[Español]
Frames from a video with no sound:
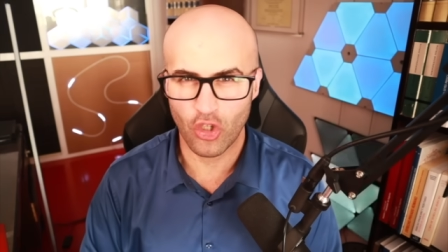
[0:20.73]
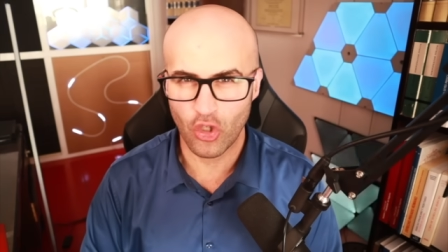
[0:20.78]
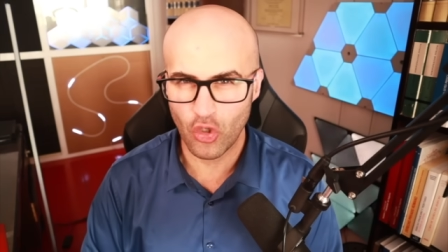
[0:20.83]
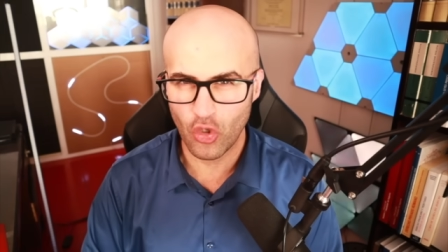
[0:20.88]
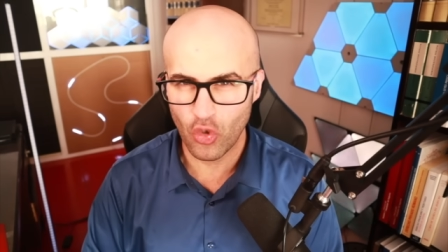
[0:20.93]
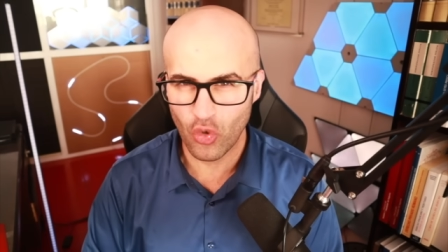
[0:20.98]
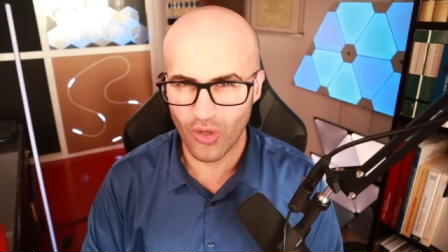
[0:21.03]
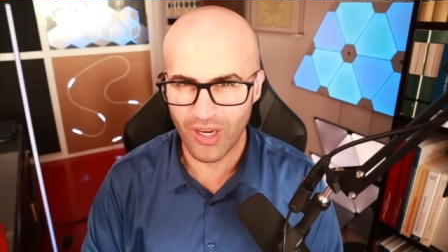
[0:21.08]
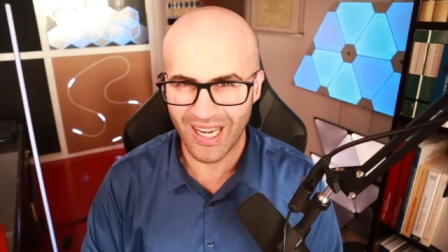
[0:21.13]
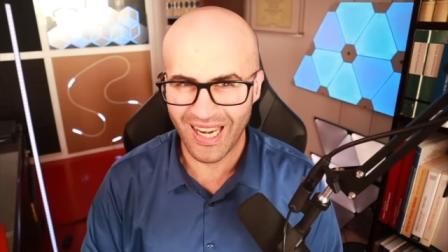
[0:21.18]

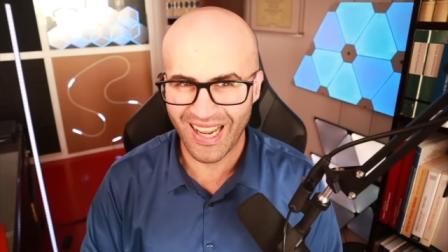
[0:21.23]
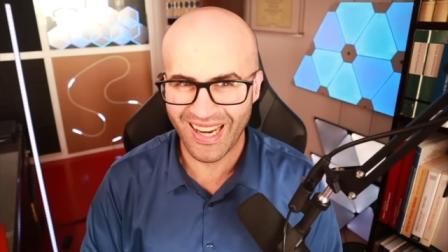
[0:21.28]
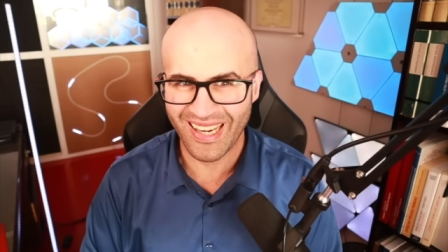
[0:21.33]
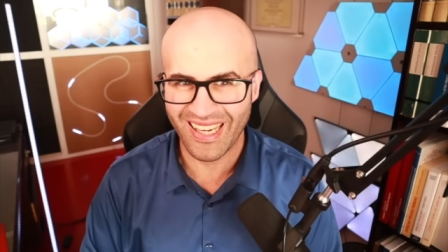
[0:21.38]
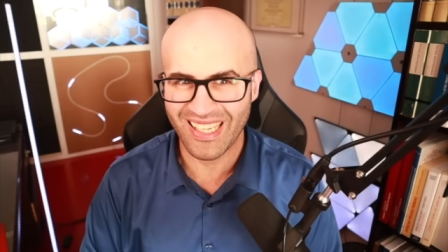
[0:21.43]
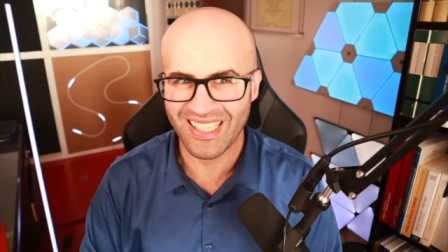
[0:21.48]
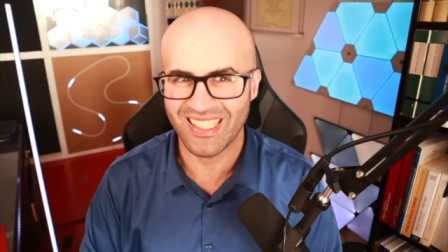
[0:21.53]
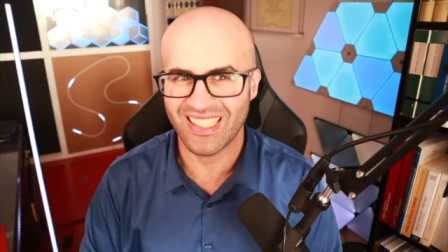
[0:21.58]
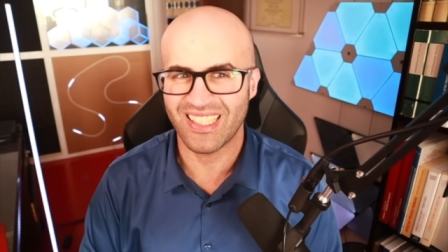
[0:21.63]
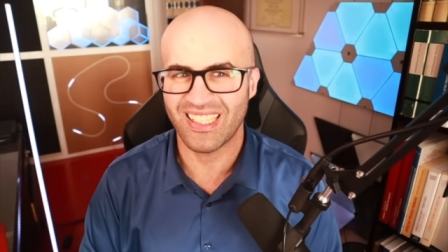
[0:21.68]

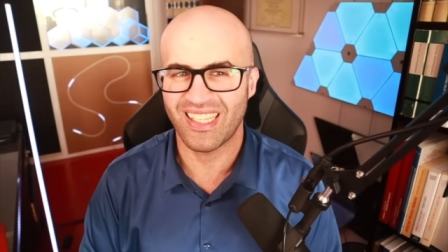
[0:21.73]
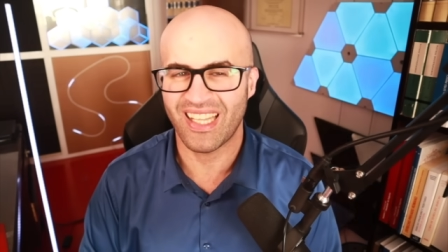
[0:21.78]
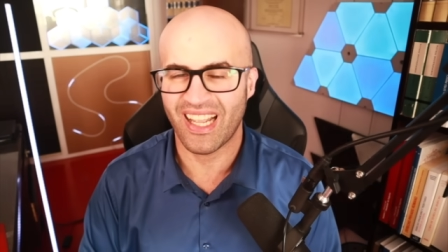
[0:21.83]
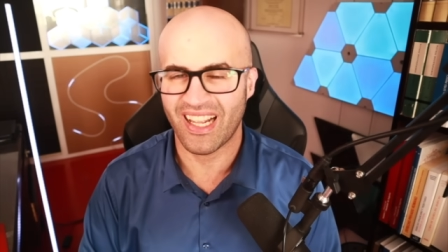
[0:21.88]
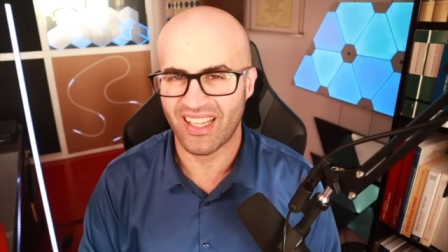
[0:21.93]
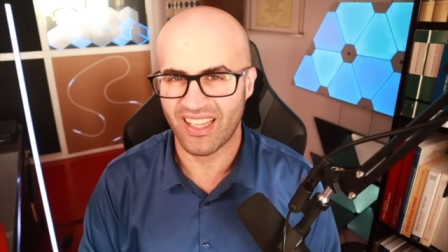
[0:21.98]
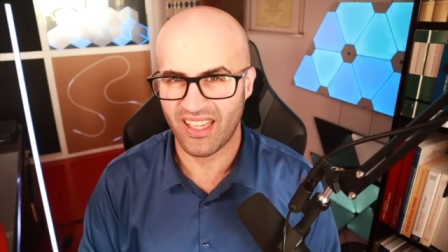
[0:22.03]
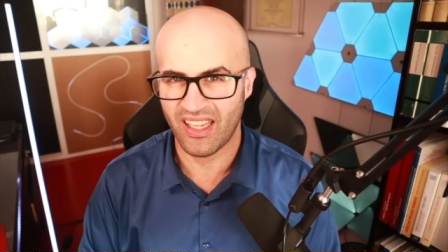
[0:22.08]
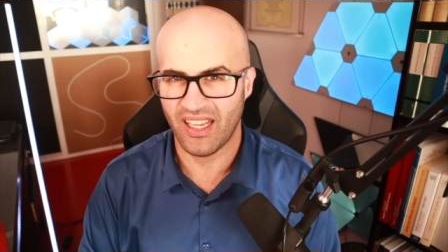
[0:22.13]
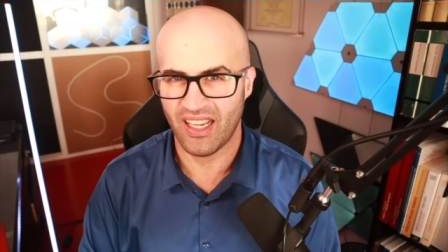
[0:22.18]
nucleares
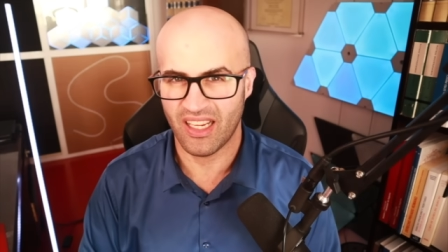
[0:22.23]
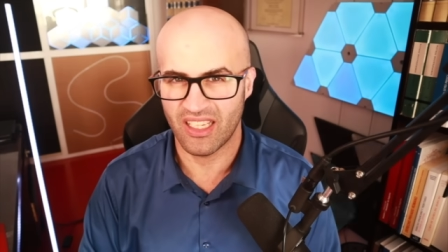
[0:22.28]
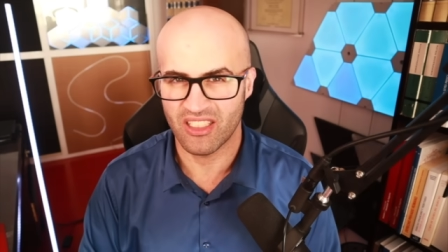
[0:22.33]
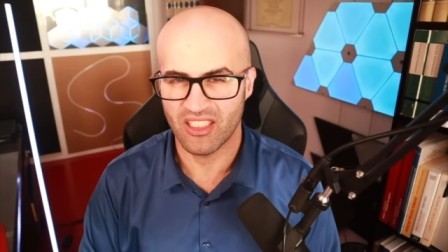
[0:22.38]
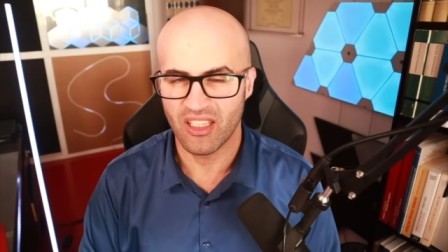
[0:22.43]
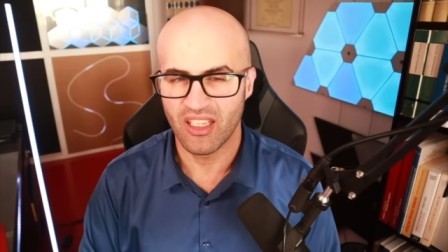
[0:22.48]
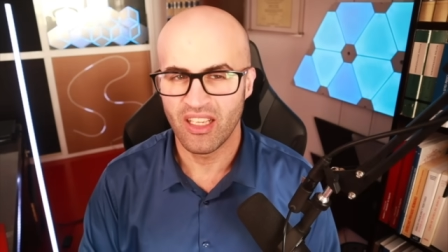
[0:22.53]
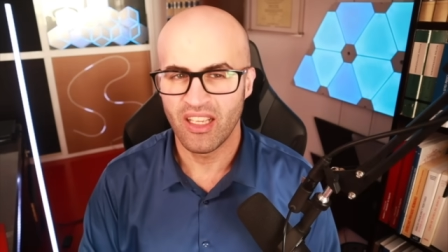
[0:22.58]
tácticas.